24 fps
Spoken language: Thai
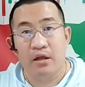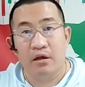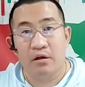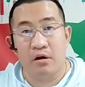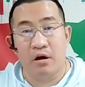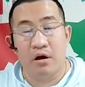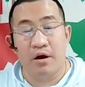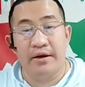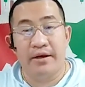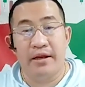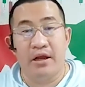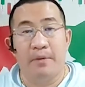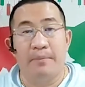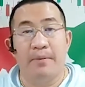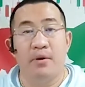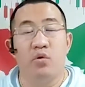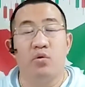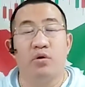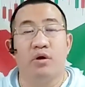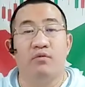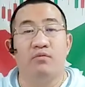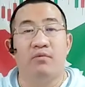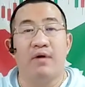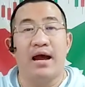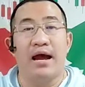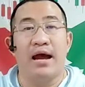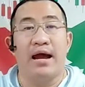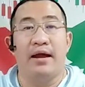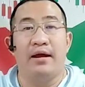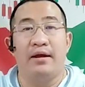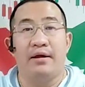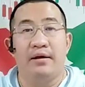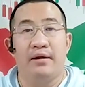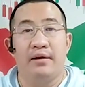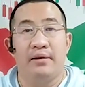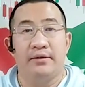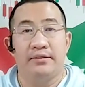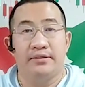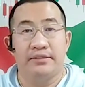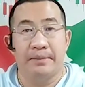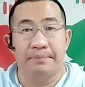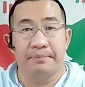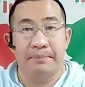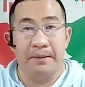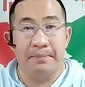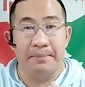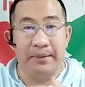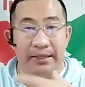ก็เดี๋ยวมาดูกันว่าจะ
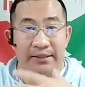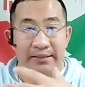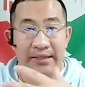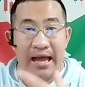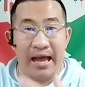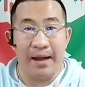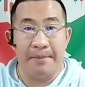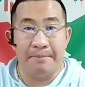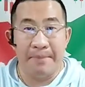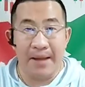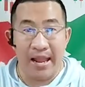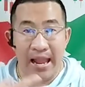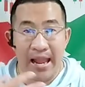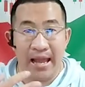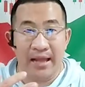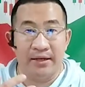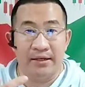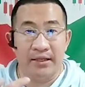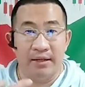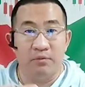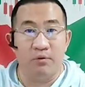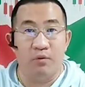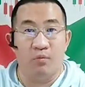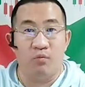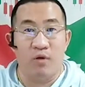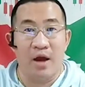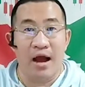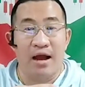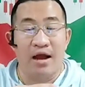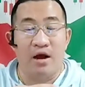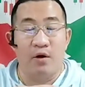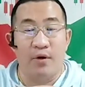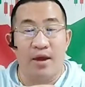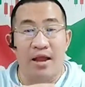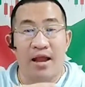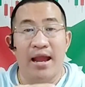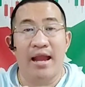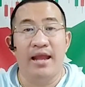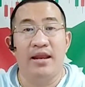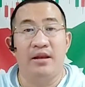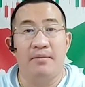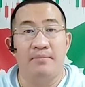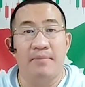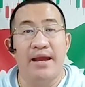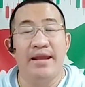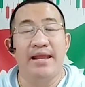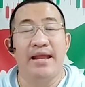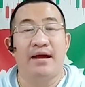เป็นไปตามแผนที่ผมวางเอาไว้ให้ห
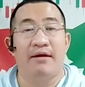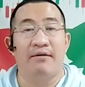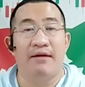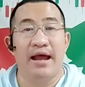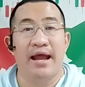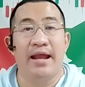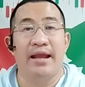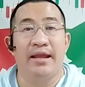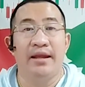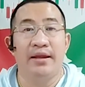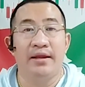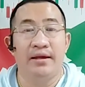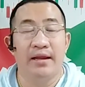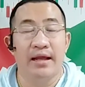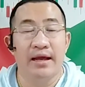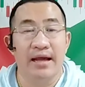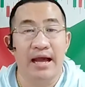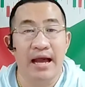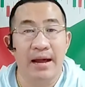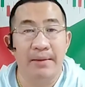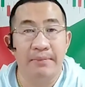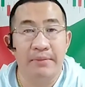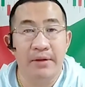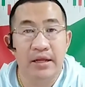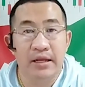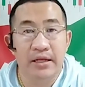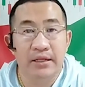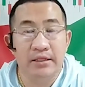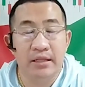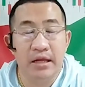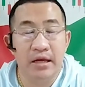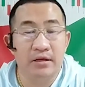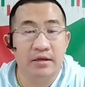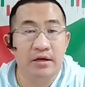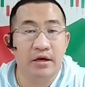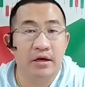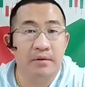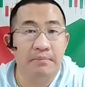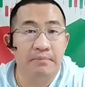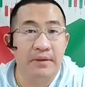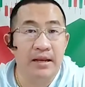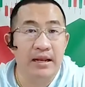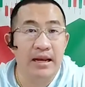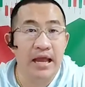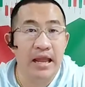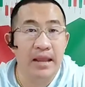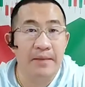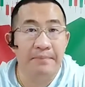รือไม่อย่างไรนะครับ ถ้าเกิดมี
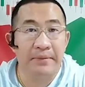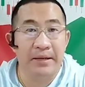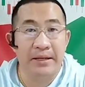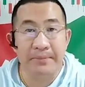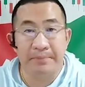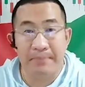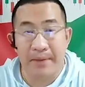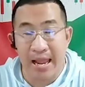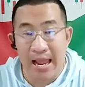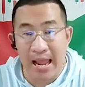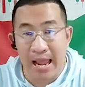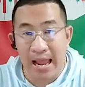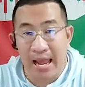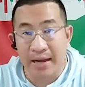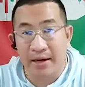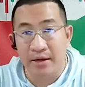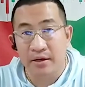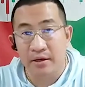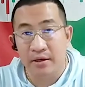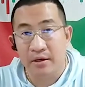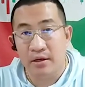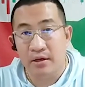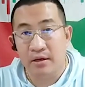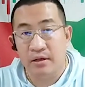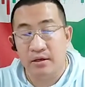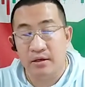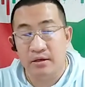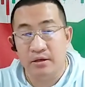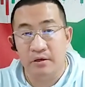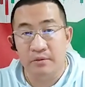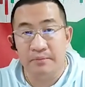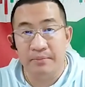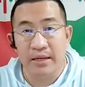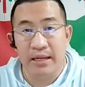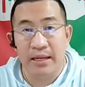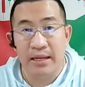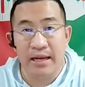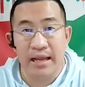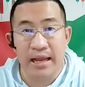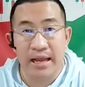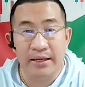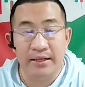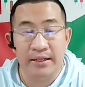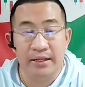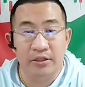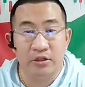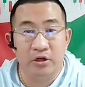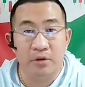อะไรผิดแผน หรือมีอะไร
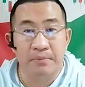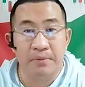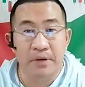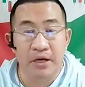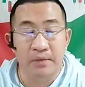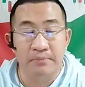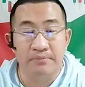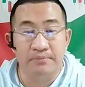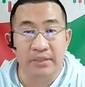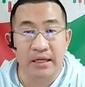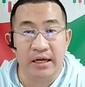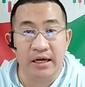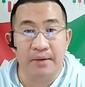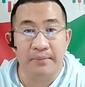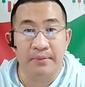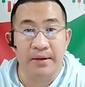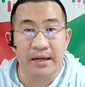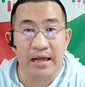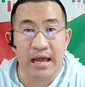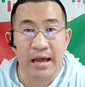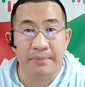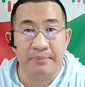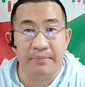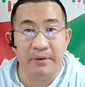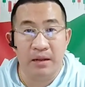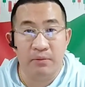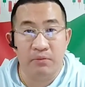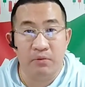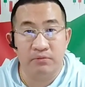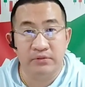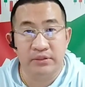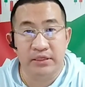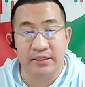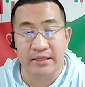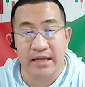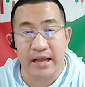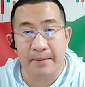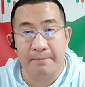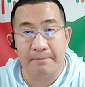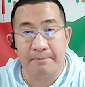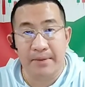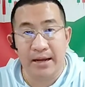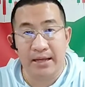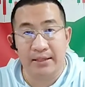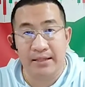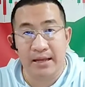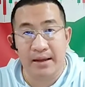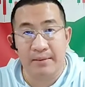ที่ต้องเพิ่มเติมนะครับ เดี๋ยวผมจะกลับ
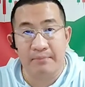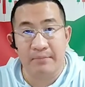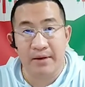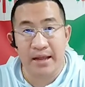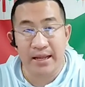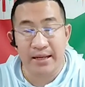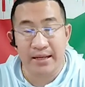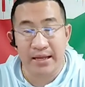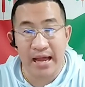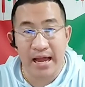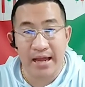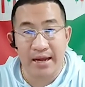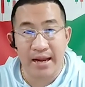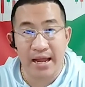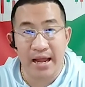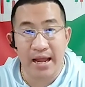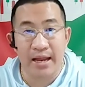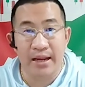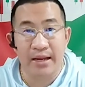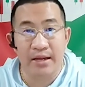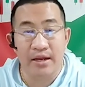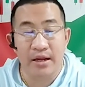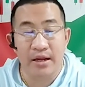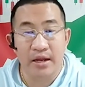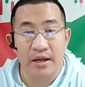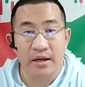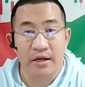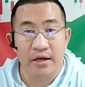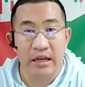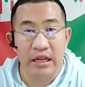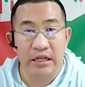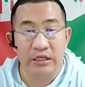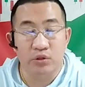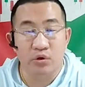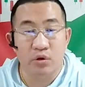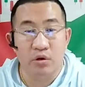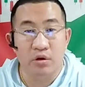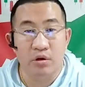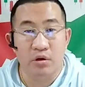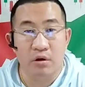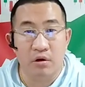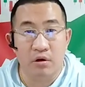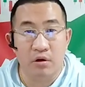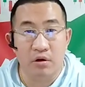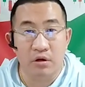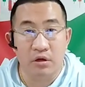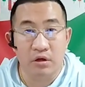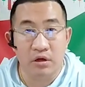มาทำรายการให้ในช่วงข
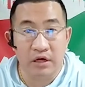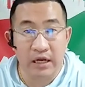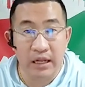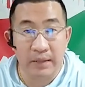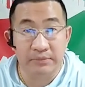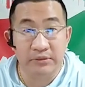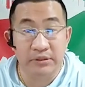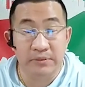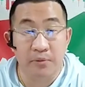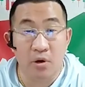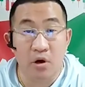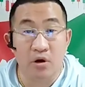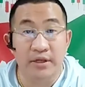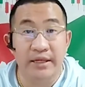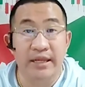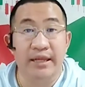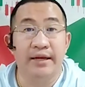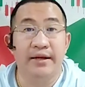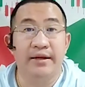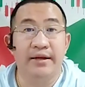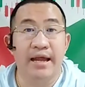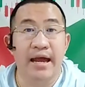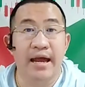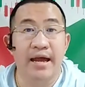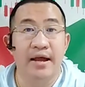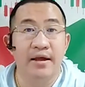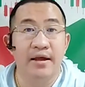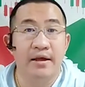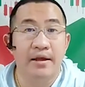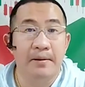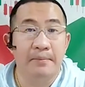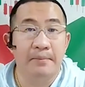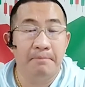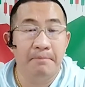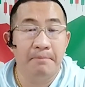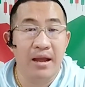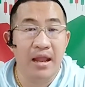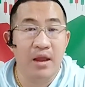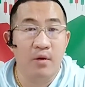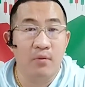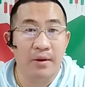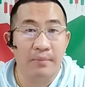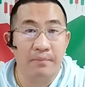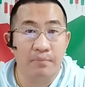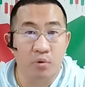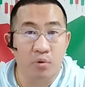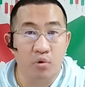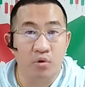องคลิป เฉพาะกิจนะไม่
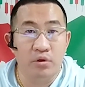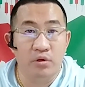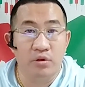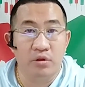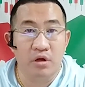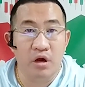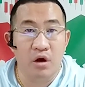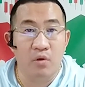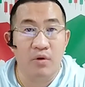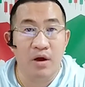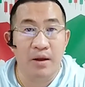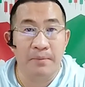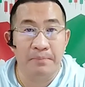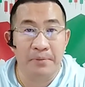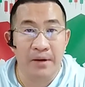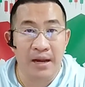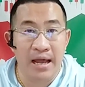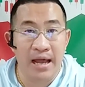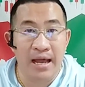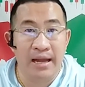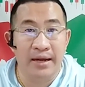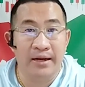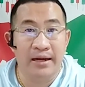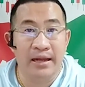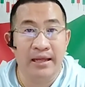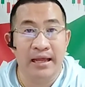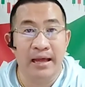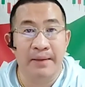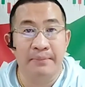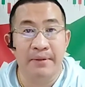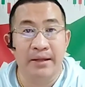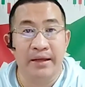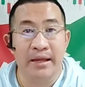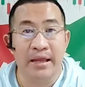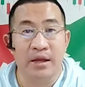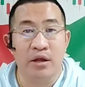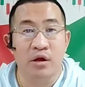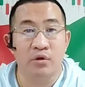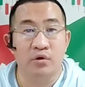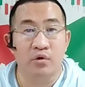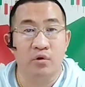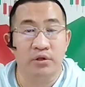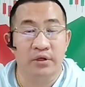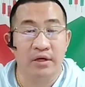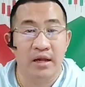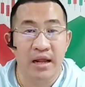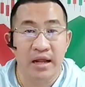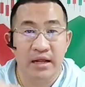วันพุธก็วันพฤหัสนะครับ ยังไงก็ก
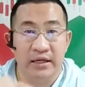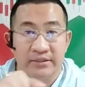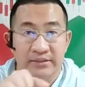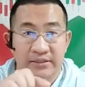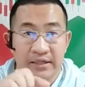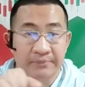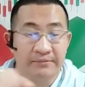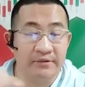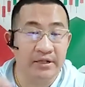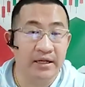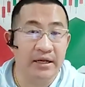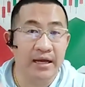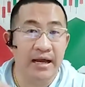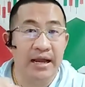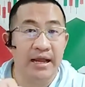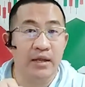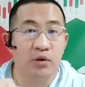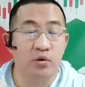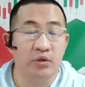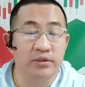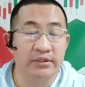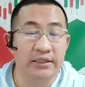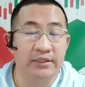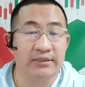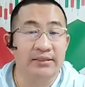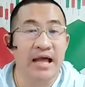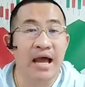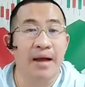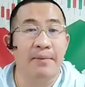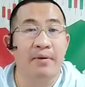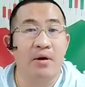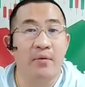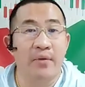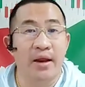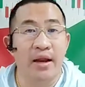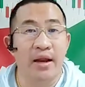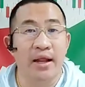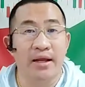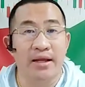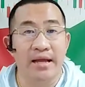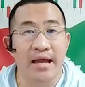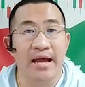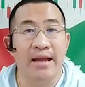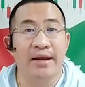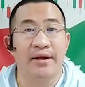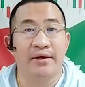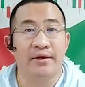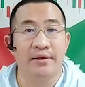ด subscribe กดติดตามมาไว้แล้ว
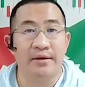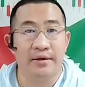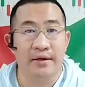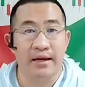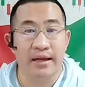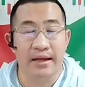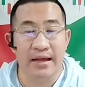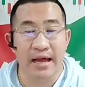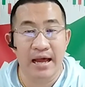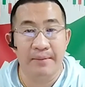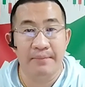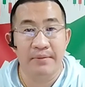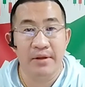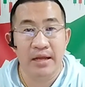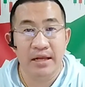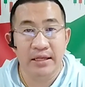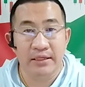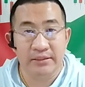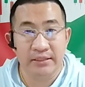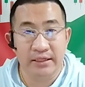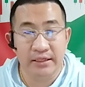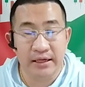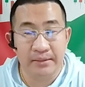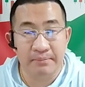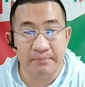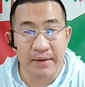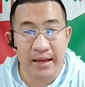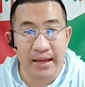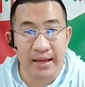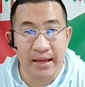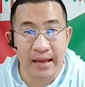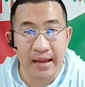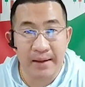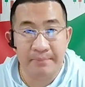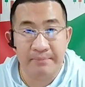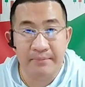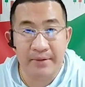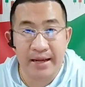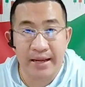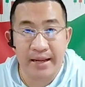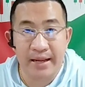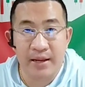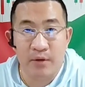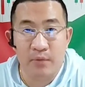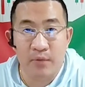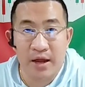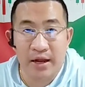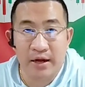กันนะครับ เจอกันใหม่ครับใน
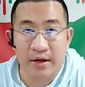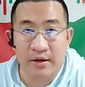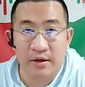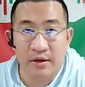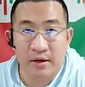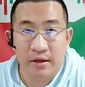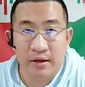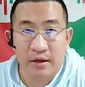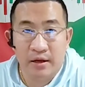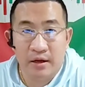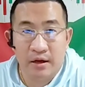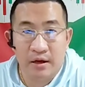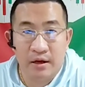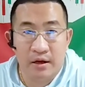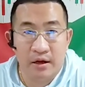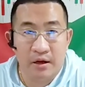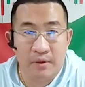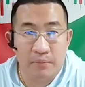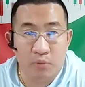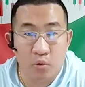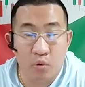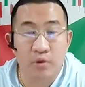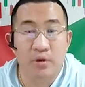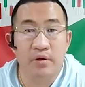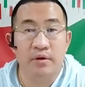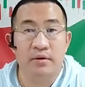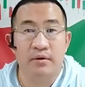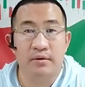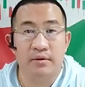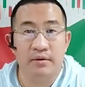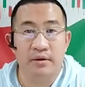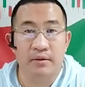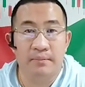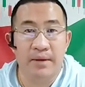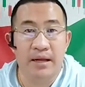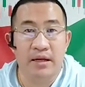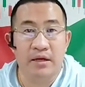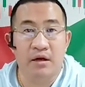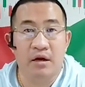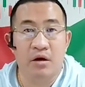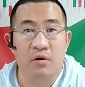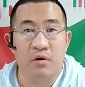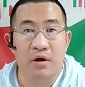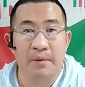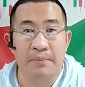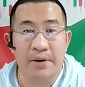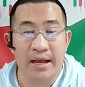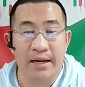วันพุธ หรือไม่ก็
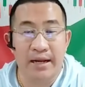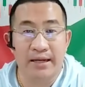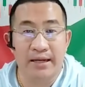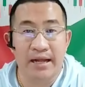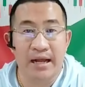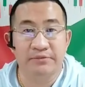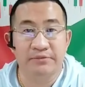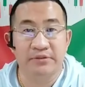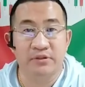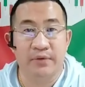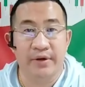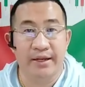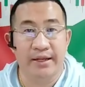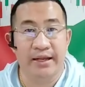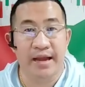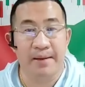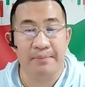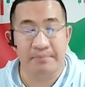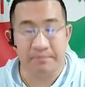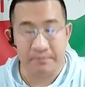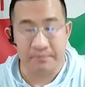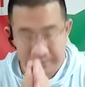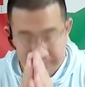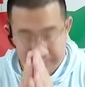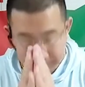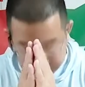วันพฤหัสครับสวัสดีครับ